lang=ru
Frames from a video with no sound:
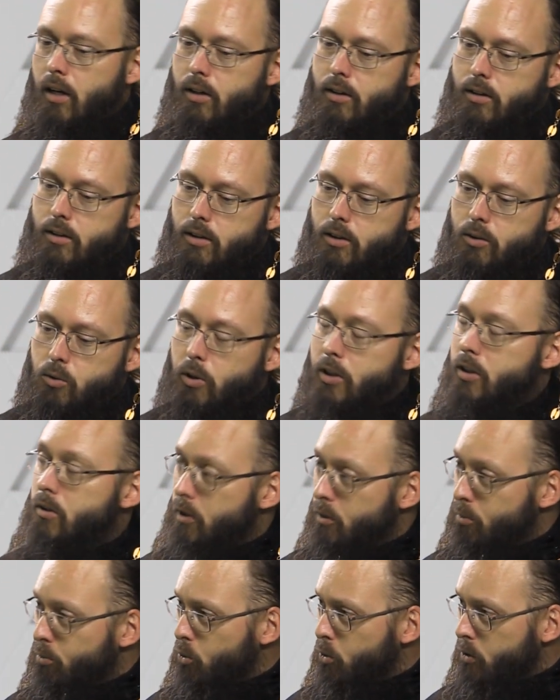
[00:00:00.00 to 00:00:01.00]
но это
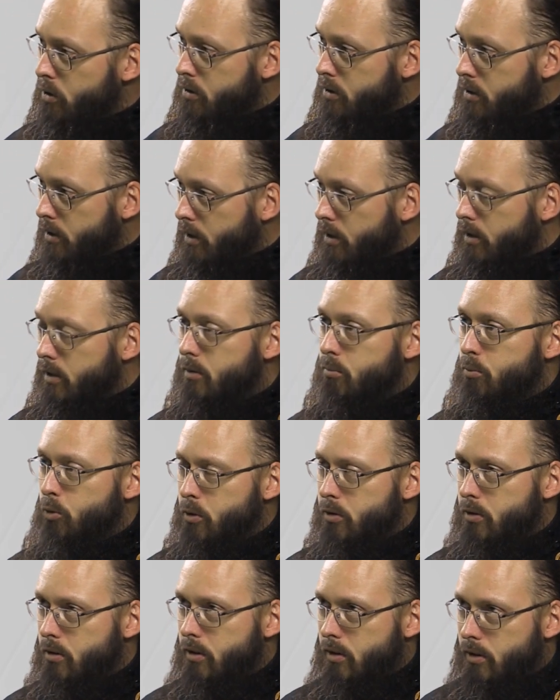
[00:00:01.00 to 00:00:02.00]
ведь путь целый,
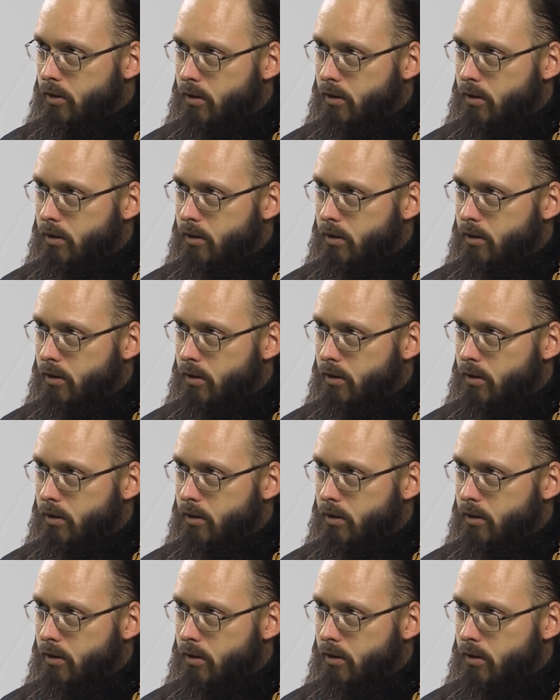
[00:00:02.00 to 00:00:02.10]
путь,